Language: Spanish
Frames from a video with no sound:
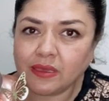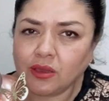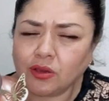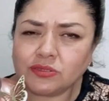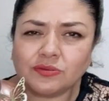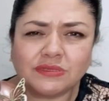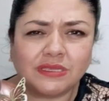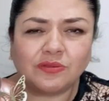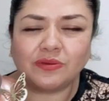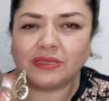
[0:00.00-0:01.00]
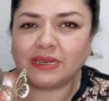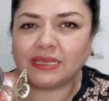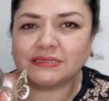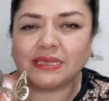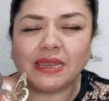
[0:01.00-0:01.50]
o
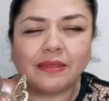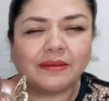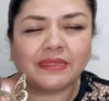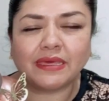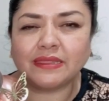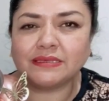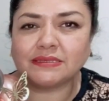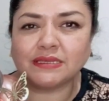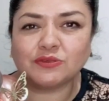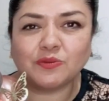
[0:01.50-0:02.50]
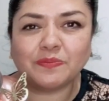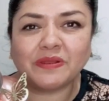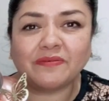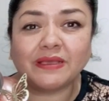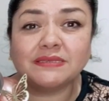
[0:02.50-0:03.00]
sustituirlas, que la verdad está
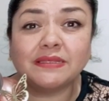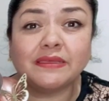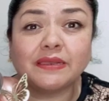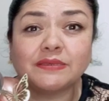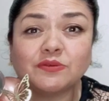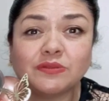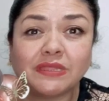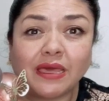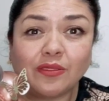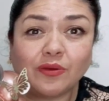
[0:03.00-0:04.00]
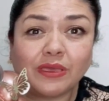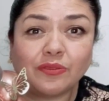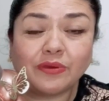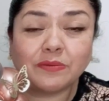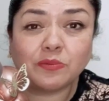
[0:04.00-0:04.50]
súper fácil y el resultado
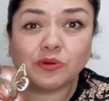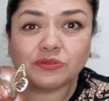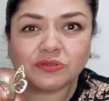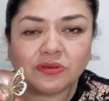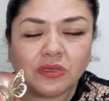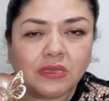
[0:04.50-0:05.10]
quedó hermoso